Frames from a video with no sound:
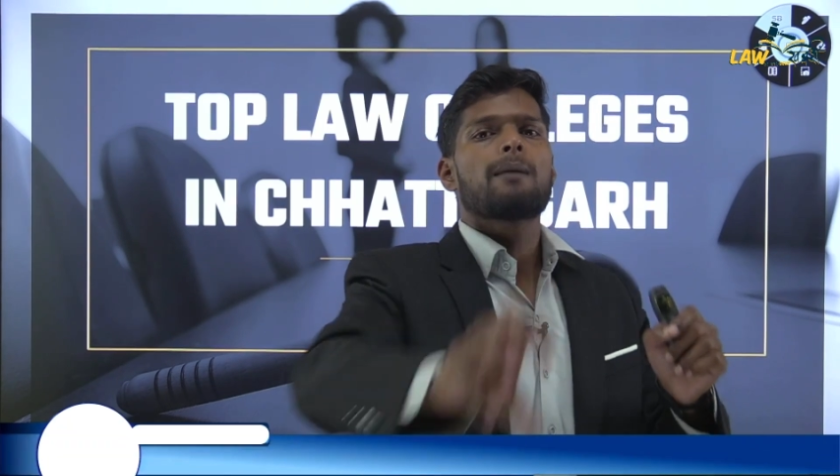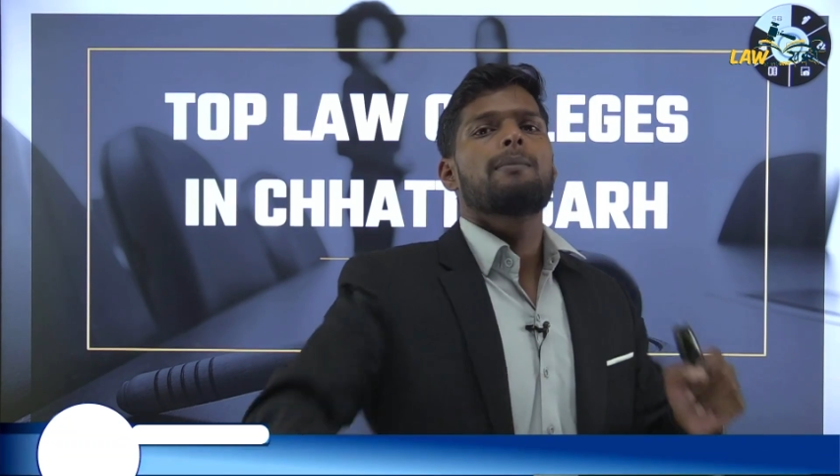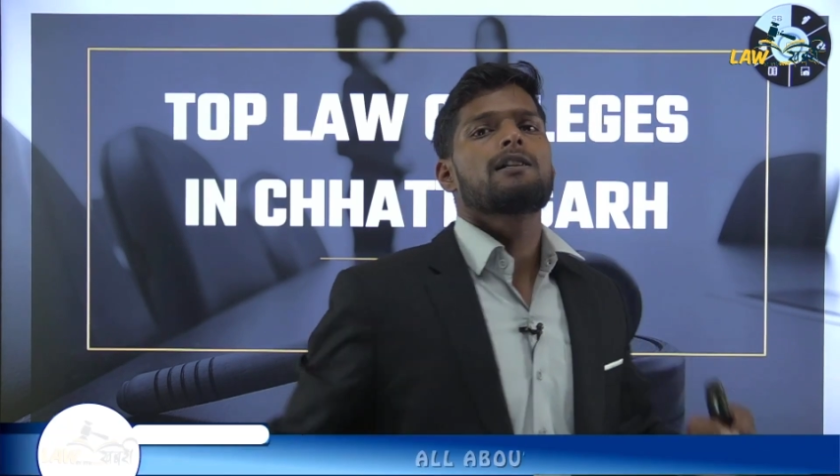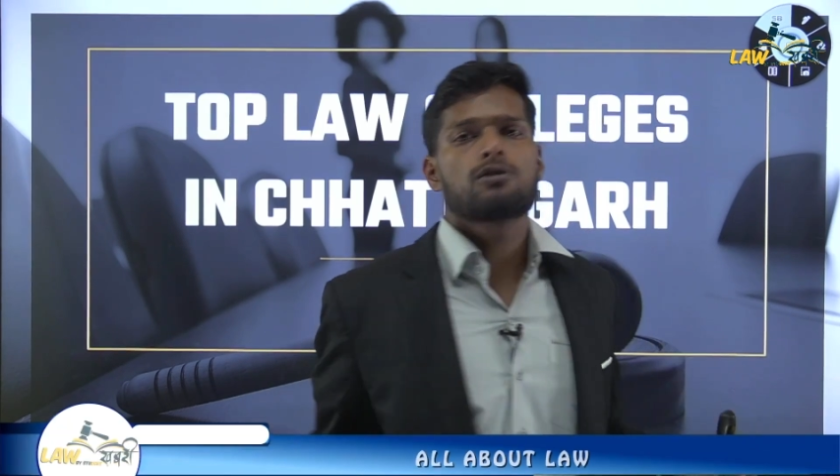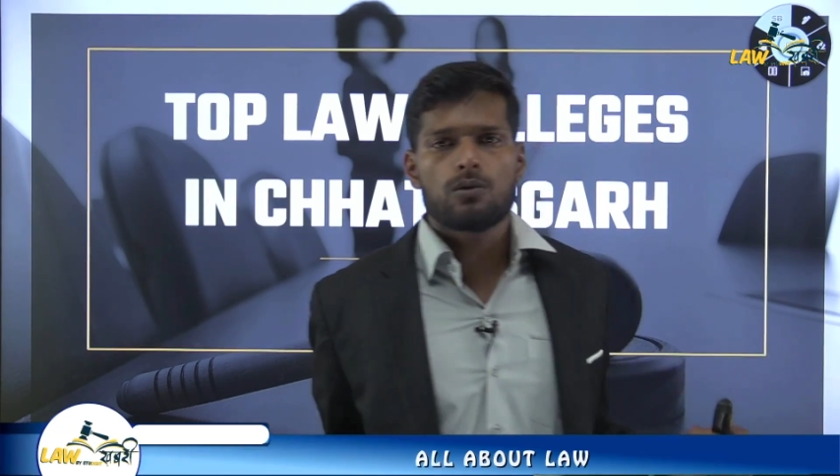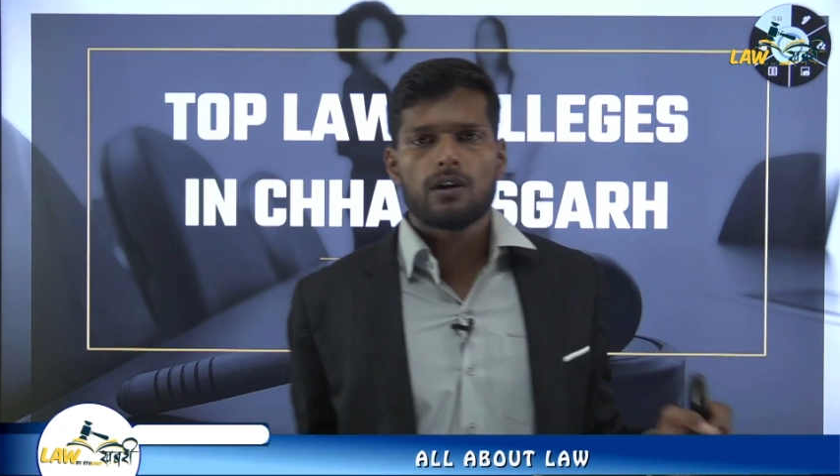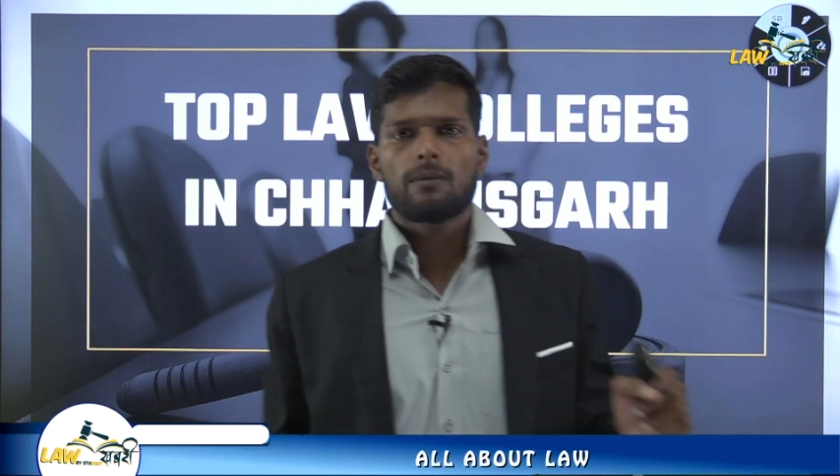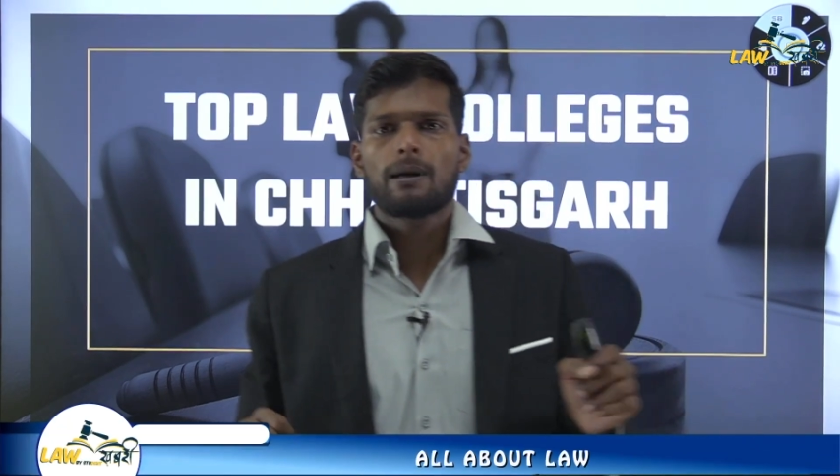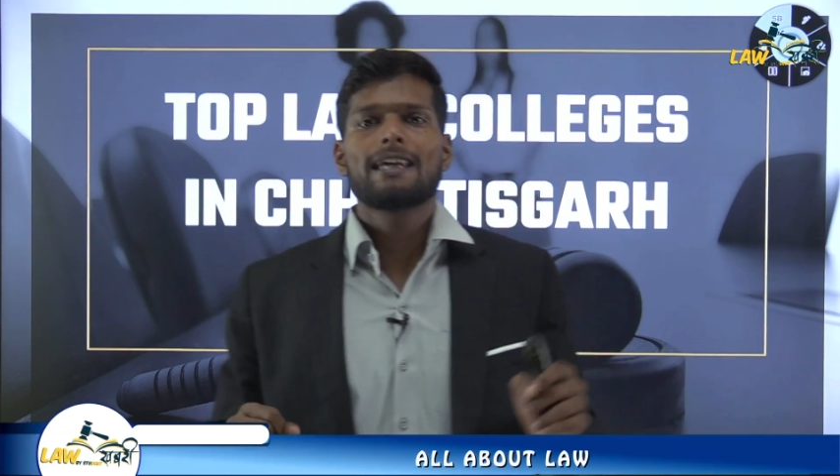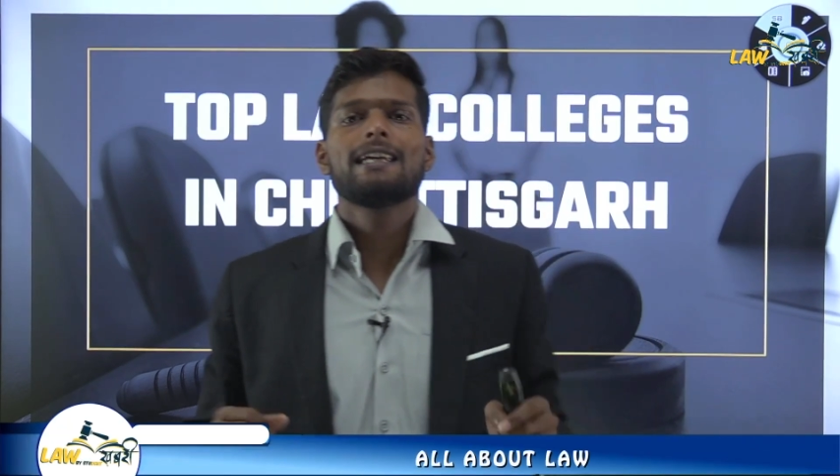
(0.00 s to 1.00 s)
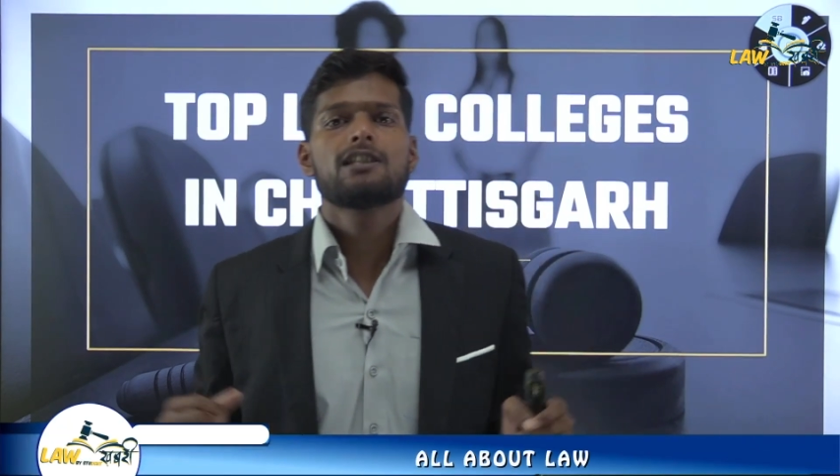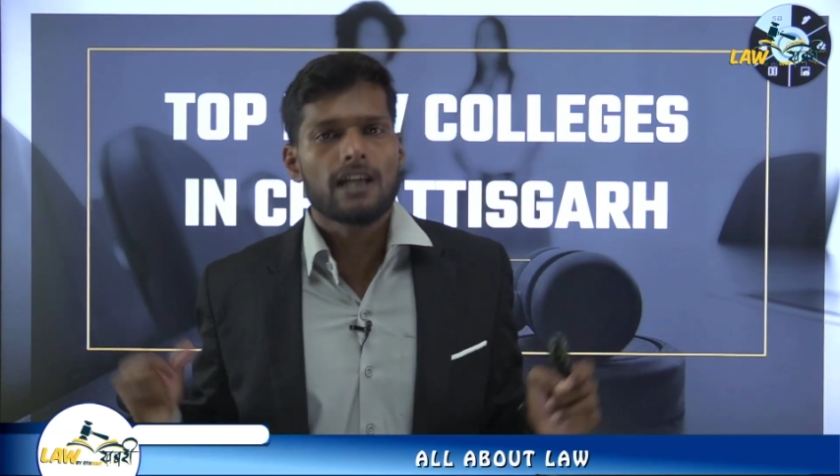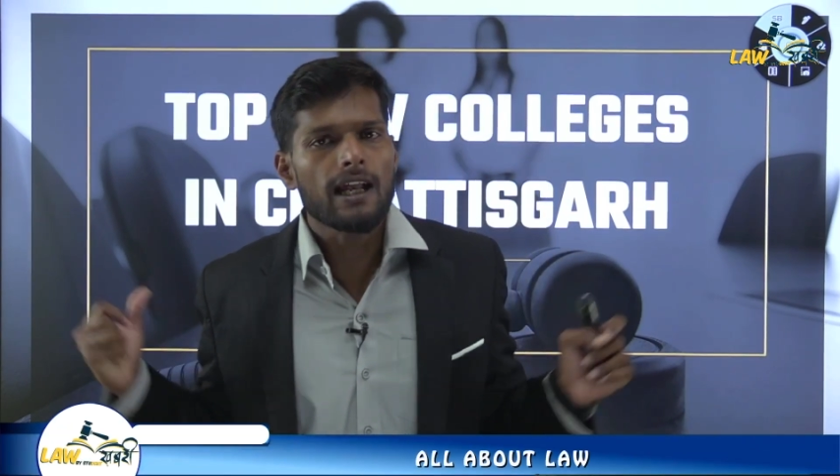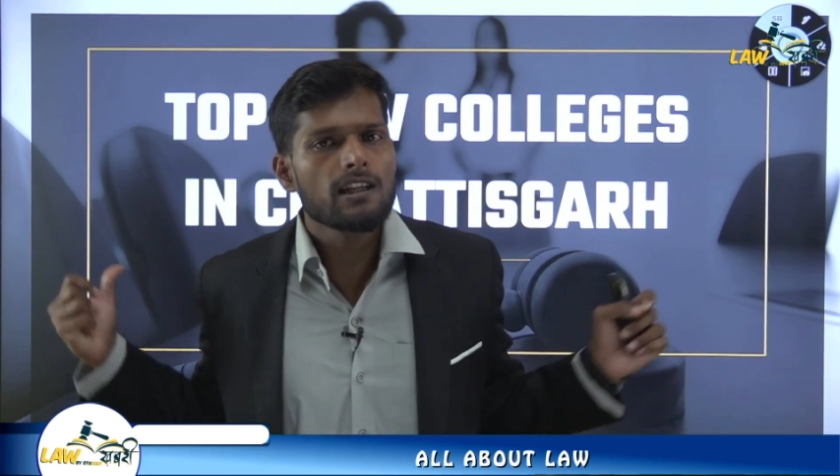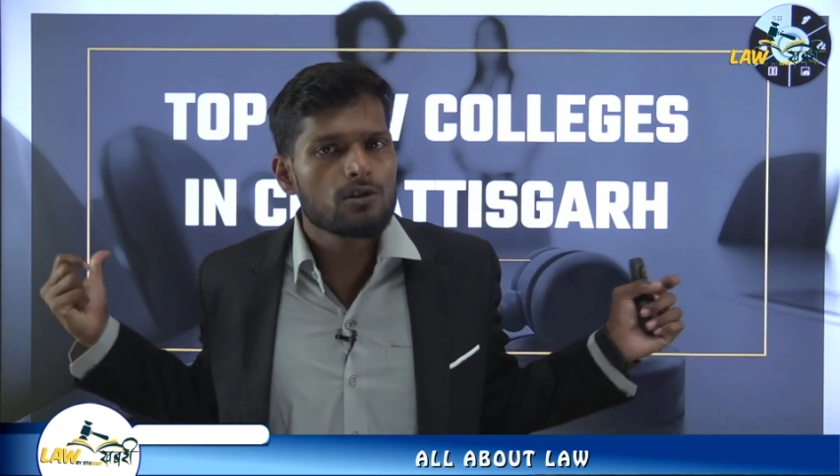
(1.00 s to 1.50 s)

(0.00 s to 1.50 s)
बेस्ट होगा बाकी ये चैनल